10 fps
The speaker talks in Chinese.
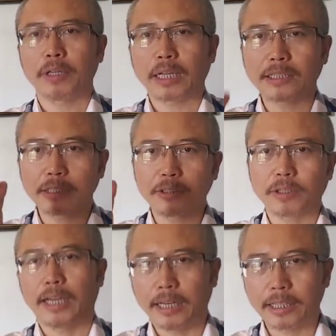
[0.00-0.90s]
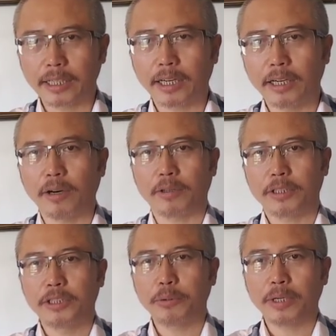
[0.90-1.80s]
那这就给了一个很好
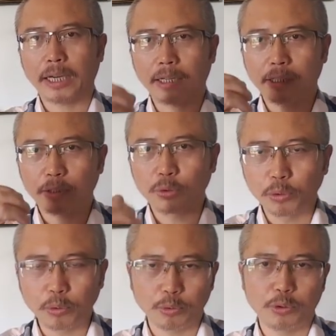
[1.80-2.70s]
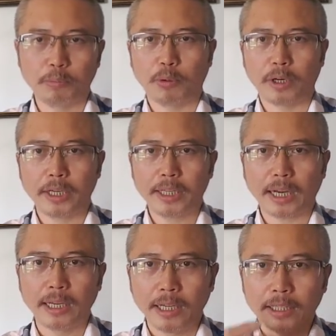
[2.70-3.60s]
的机会啊，让中共去抹黑他。